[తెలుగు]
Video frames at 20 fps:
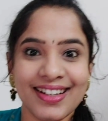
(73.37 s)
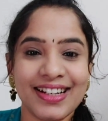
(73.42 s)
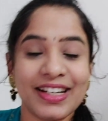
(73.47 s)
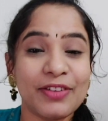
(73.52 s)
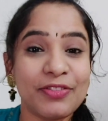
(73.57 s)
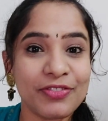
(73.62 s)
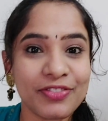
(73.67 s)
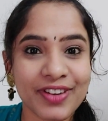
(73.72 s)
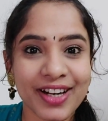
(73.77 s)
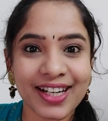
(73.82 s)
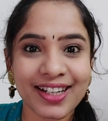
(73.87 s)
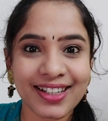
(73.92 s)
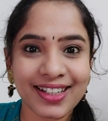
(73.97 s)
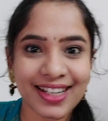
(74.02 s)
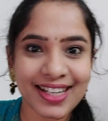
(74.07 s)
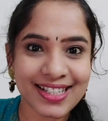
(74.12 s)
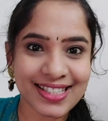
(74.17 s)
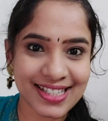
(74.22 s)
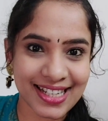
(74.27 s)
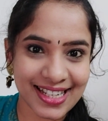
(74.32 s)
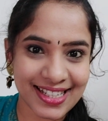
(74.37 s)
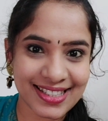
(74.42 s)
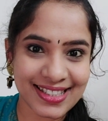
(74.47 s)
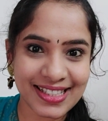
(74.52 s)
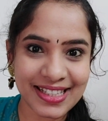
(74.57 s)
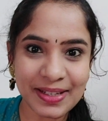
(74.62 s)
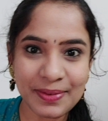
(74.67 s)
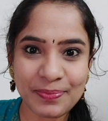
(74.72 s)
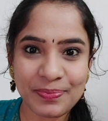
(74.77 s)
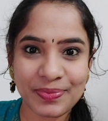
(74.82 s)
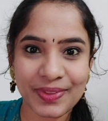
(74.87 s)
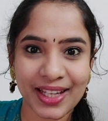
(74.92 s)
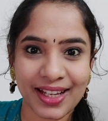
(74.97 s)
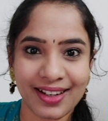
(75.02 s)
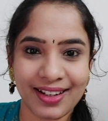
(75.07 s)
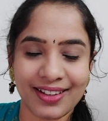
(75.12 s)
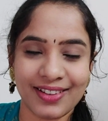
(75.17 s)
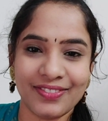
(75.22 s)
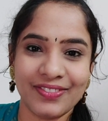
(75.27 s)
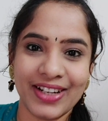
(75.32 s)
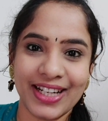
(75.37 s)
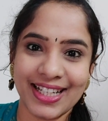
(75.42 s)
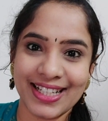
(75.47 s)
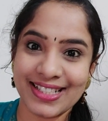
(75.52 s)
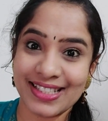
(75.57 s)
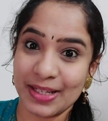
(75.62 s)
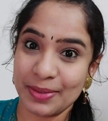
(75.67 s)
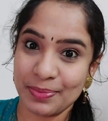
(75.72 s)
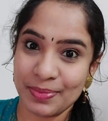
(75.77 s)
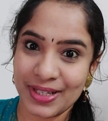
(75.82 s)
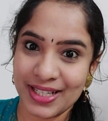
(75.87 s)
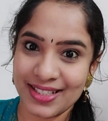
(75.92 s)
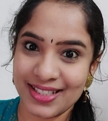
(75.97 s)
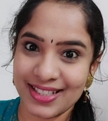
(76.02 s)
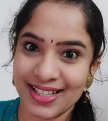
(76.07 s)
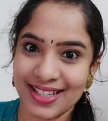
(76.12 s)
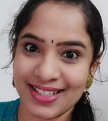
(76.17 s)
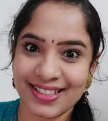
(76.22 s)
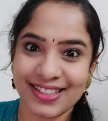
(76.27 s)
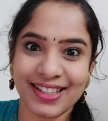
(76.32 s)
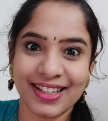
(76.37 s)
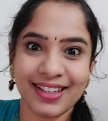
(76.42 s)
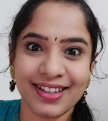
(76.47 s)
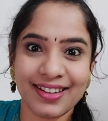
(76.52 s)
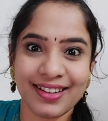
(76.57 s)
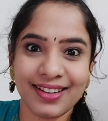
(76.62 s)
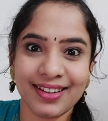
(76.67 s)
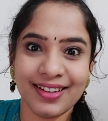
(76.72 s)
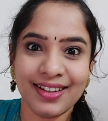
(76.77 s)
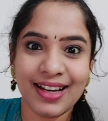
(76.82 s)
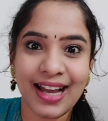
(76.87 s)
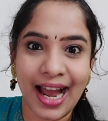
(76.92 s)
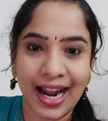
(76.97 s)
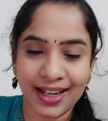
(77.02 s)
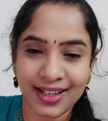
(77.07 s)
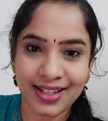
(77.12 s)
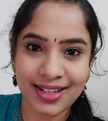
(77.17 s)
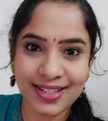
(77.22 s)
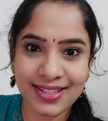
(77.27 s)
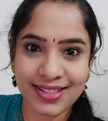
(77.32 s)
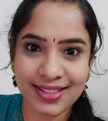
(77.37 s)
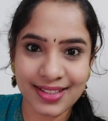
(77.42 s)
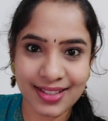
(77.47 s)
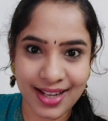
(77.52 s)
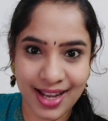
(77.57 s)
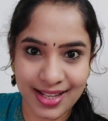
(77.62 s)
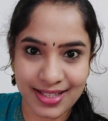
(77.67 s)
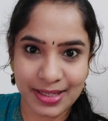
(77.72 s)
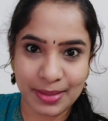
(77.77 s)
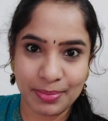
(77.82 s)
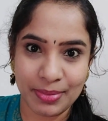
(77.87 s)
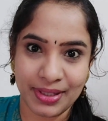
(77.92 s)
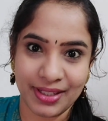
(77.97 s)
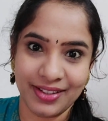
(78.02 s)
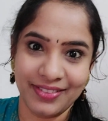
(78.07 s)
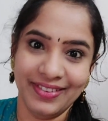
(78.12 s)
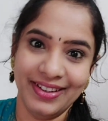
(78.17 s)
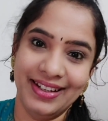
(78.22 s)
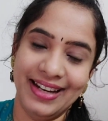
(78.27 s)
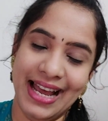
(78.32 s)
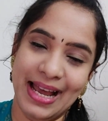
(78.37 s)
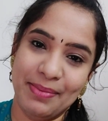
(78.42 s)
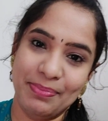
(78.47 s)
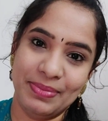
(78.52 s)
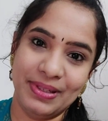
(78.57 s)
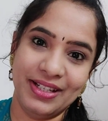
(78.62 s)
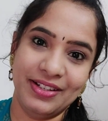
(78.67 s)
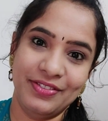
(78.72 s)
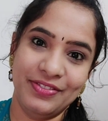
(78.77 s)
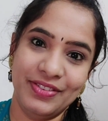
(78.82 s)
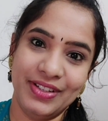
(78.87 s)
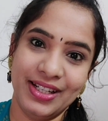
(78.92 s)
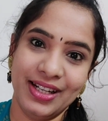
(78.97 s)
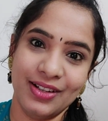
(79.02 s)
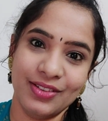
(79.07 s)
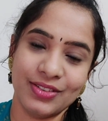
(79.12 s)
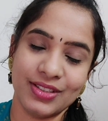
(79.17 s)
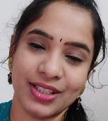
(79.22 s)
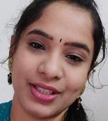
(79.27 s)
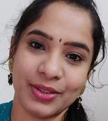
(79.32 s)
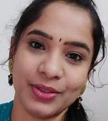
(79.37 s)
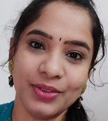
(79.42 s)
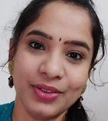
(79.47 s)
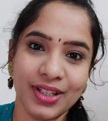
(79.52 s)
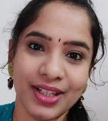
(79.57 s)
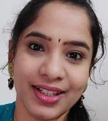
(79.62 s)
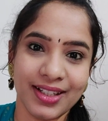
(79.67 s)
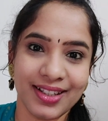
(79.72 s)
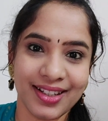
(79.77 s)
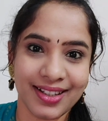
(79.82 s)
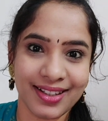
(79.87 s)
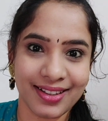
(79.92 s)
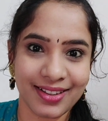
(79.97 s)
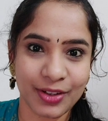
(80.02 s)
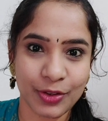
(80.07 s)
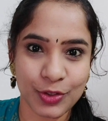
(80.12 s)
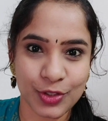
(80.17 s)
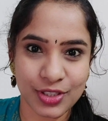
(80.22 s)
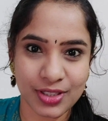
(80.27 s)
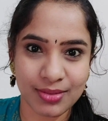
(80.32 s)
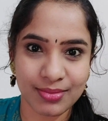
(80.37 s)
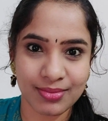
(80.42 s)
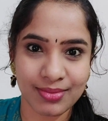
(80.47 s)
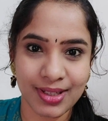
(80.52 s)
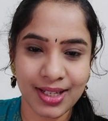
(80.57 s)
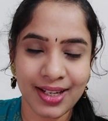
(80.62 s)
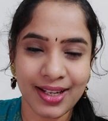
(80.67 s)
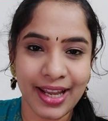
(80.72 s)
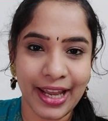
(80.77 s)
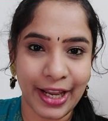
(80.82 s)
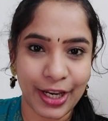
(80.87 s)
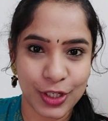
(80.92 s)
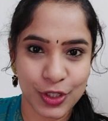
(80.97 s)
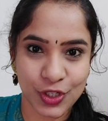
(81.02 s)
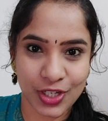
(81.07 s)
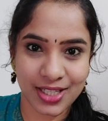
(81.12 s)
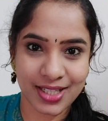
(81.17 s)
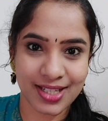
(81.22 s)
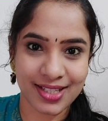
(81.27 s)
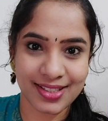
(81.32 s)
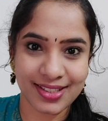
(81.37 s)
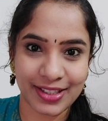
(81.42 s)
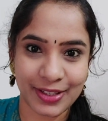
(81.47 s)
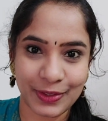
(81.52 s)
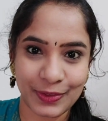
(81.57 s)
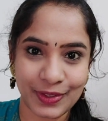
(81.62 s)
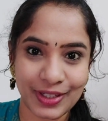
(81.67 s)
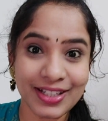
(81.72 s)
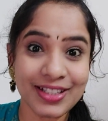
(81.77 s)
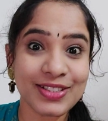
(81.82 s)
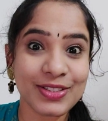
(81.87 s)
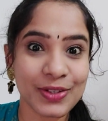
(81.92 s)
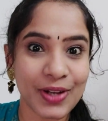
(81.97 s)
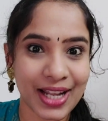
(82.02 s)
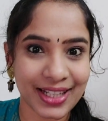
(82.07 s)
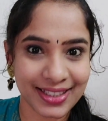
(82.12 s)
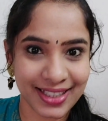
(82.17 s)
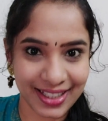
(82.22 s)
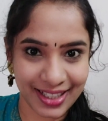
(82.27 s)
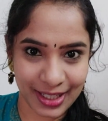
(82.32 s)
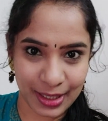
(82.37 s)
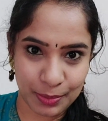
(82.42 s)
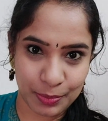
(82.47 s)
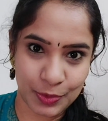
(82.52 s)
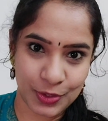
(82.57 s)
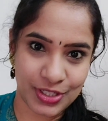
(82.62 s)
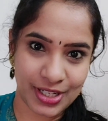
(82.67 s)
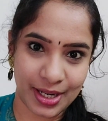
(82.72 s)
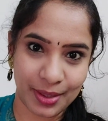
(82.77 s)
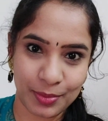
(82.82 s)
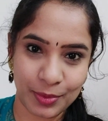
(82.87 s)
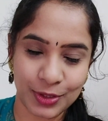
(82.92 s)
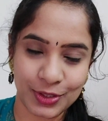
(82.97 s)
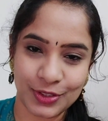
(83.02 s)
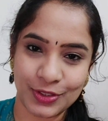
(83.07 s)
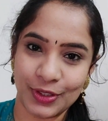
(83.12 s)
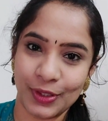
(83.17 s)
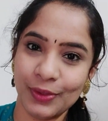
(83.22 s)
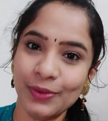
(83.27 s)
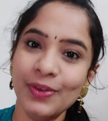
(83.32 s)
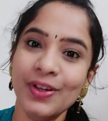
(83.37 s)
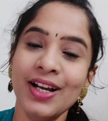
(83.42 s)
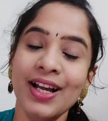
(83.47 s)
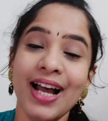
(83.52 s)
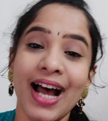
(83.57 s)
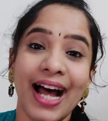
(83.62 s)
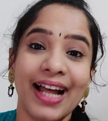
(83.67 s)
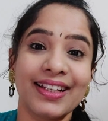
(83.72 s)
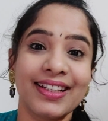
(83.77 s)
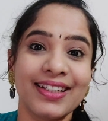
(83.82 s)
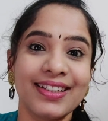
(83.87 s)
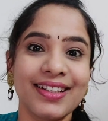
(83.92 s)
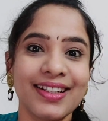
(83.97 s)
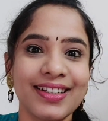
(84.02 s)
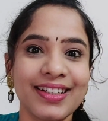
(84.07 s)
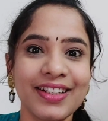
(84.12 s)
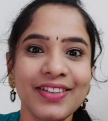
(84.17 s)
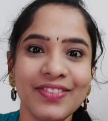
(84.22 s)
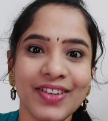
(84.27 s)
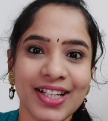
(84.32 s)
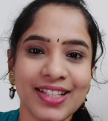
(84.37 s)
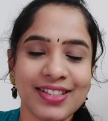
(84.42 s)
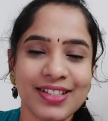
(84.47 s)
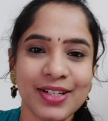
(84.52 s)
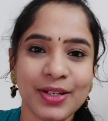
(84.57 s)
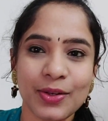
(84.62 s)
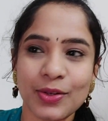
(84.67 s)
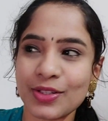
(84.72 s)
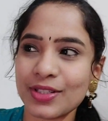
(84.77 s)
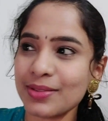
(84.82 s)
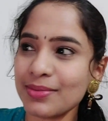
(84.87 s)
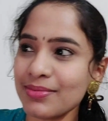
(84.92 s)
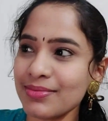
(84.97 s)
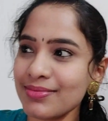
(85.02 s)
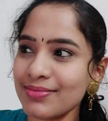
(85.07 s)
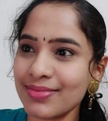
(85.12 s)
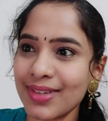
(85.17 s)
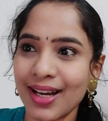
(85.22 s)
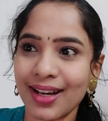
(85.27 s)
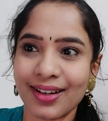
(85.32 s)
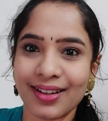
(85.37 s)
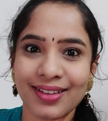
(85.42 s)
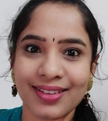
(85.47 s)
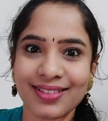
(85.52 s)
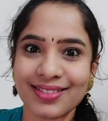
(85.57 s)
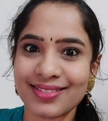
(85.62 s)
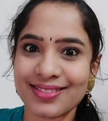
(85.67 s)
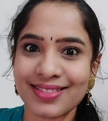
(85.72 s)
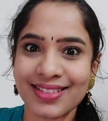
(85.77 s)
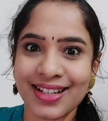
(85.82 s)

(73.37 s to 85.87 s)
డిఫరెంట్గా చేసి వాళ్ళకి సర్ప్రైజ్ చేస్తే అట్లీస్ట్ కాసేపన్నా వాళ్ళు హ్యాపీగా ఫీల్ అవుతారు అండ్ uh, కొంచెం ఎంజాయ్ చేస్తారు కూడా సో అదే నేను ఇప్పుడు చేయబోతున్నాను అదేంటంటే వజ్ర కోసం uh,